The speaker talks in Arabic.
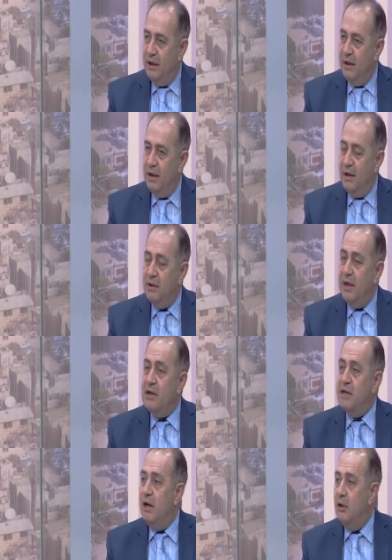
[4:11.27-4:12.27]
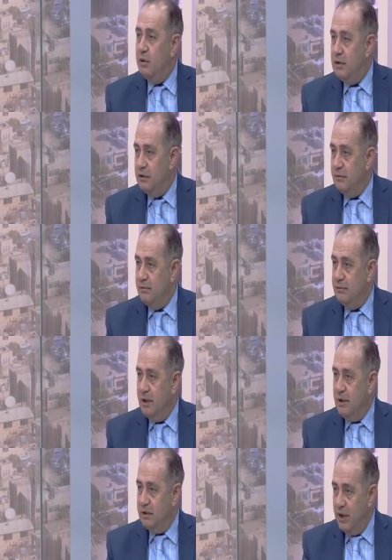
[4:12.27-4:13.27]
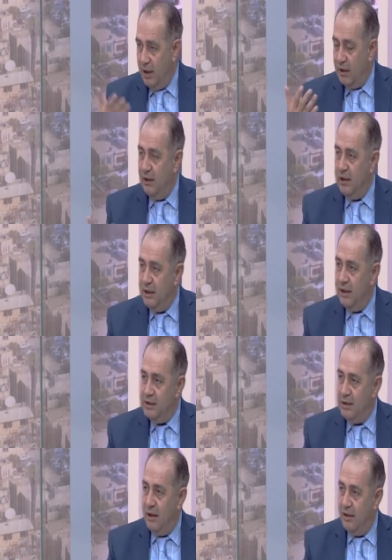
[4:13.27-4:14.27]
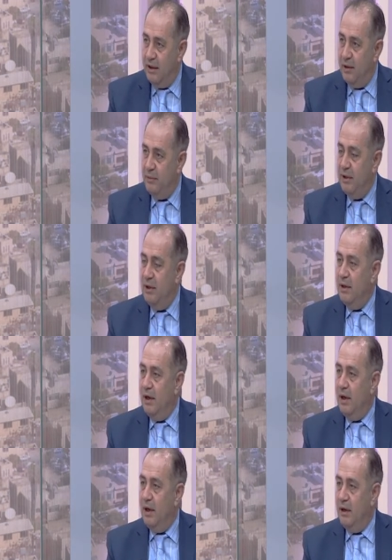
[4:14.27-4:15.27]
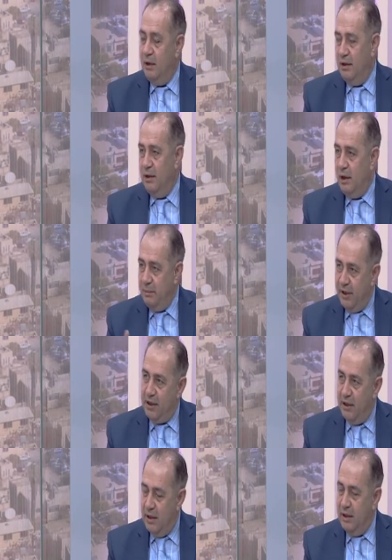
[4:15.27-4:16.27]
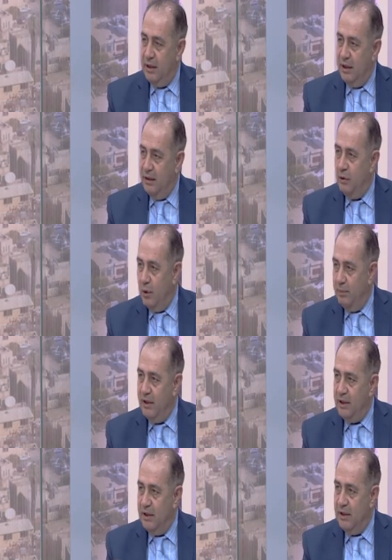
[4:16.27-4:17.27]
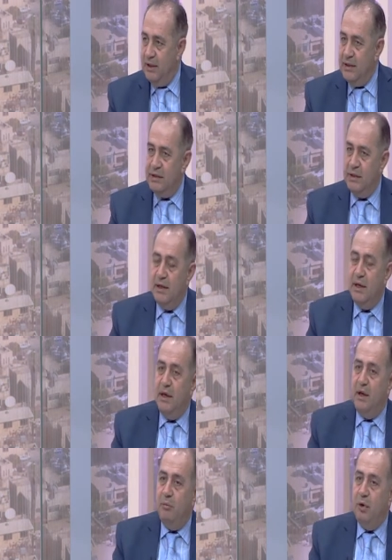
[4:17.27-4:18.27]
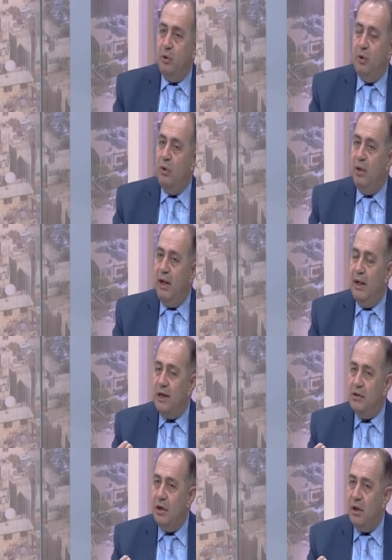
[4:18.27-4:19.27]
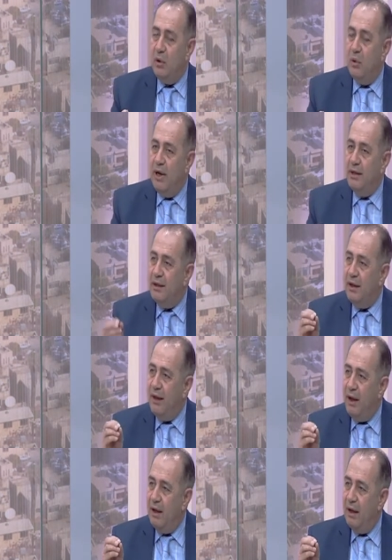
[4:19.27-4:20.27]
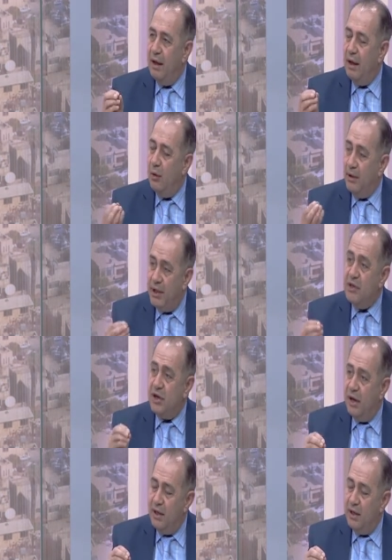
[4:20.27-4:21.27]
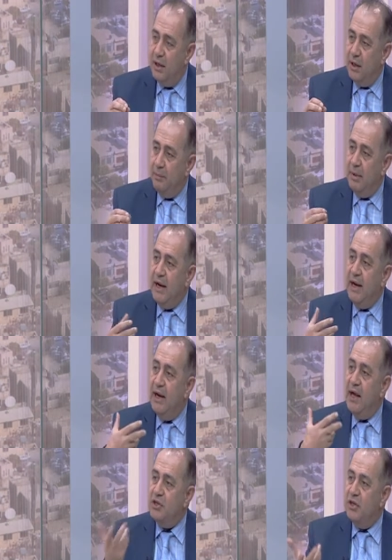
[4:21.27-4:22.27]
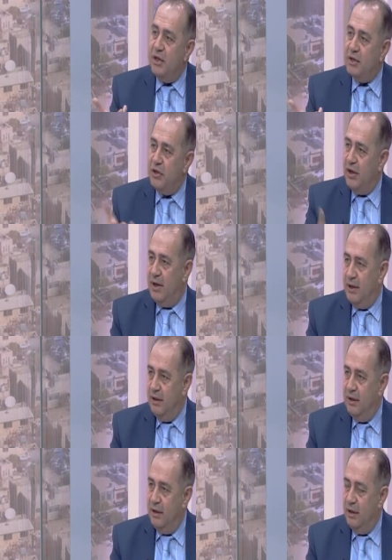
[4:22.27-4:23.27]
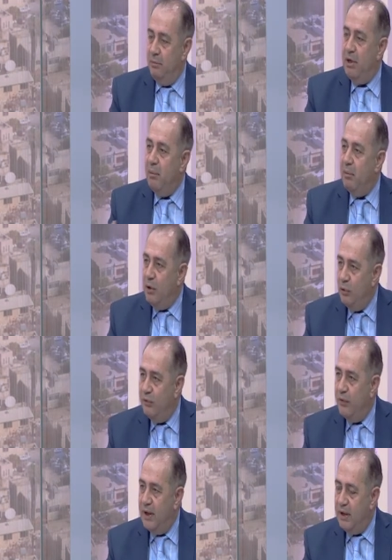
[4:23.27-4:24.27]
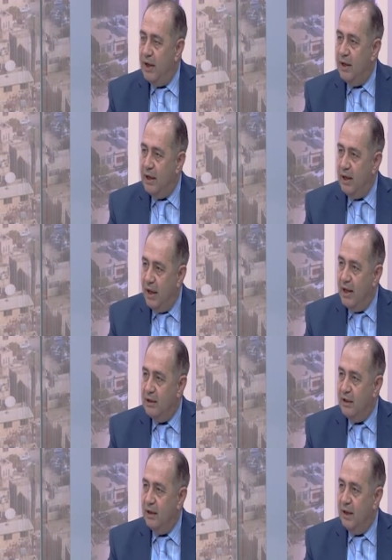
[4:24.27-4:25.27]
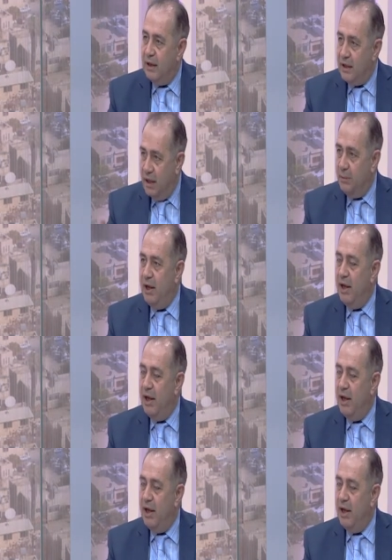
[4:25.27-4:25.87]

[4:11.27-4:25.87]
آه، تي اس اليوت الشاعر الانجليزي طبعا. العظيم الامريكان يعني هو امريكي انجليزي بيقول الشعر هو ان تضع أو أن تجعل من اللا شعر شعرا من المألوف العادي الكلام